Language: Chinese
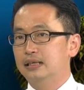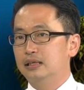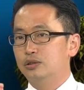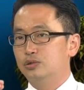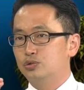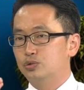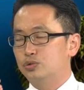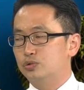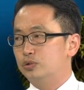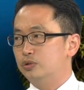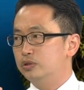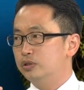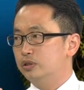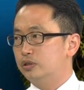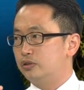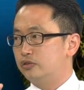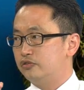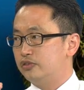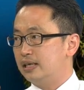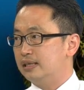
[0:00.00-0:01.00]
所
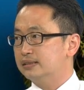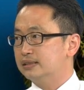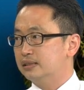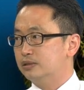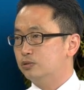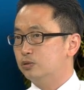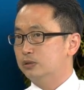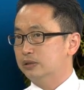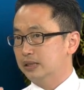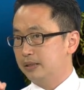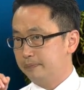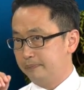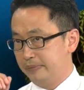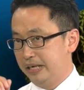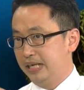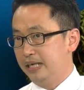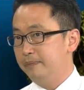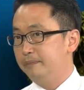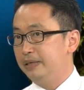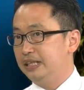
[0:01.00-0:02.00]
有发生过的
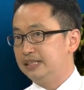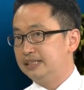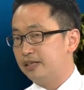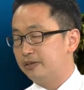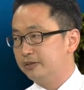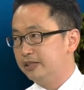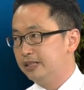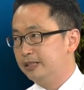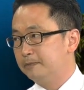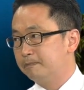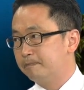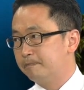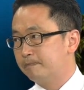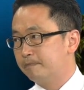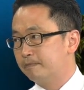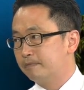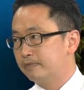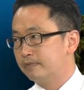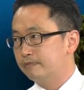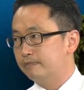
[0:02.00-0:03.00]
每一笔交易，
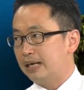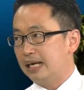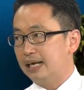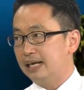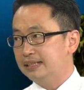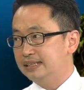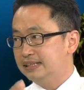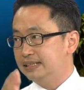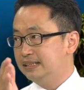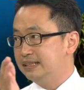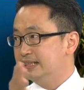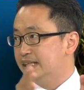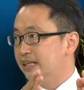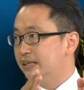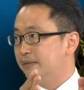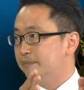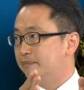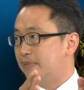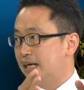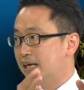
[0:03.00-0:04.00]
把它集结，
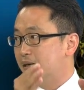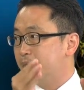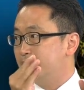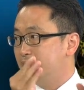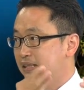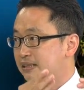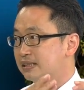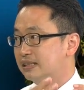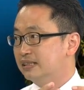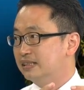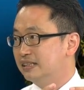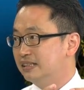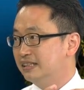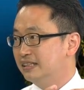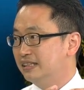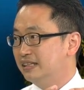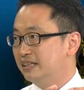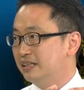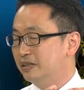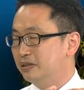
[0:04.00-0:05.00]
把它变成一
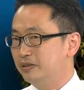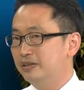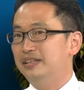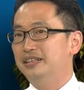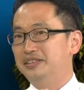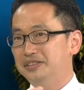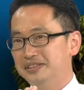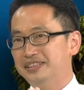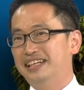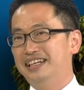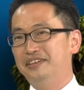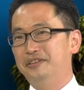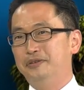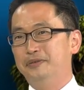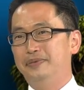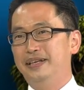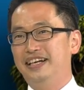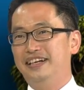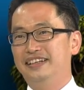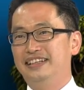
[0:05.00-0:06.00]
样嘛？对，就跟股
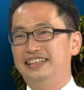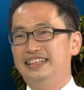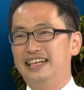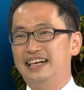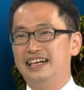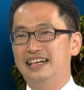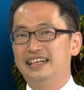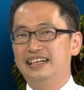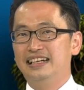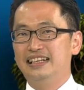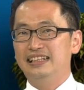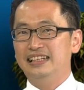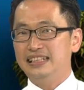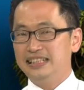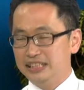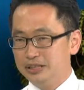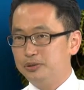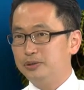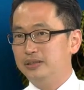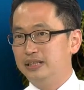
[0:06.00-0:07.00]
票一样。那
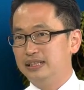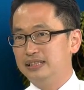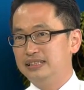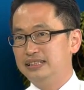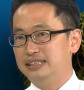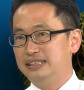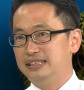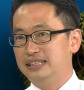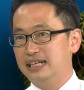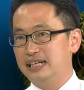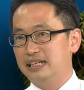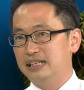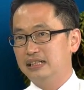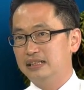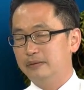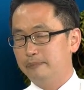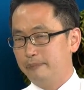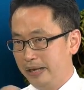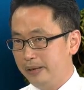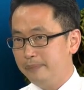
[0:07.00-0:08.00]
期货也是一样，
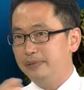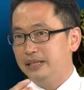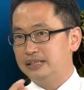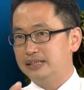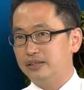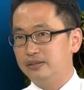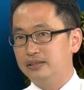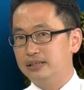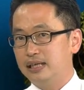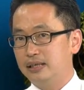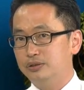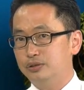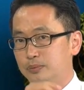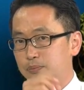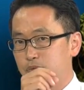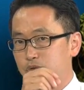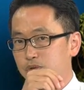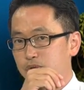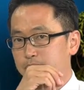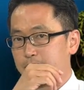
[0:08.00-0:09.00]
每一笔交易它全
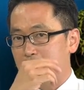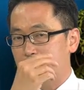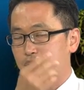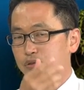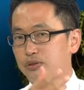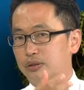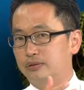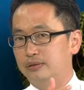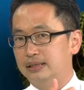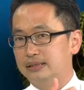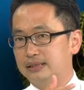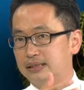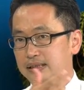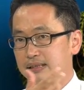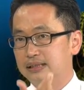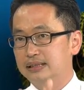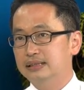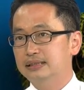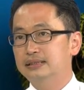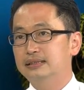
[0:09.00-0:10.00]
部都把它转换成
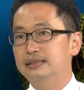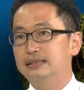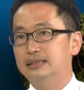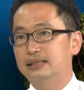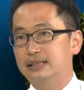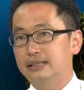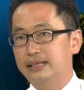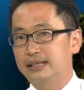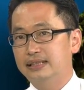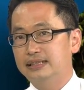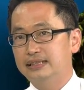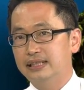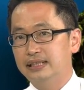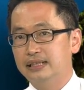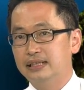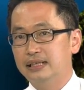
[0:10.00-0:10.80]
是这个 K 线。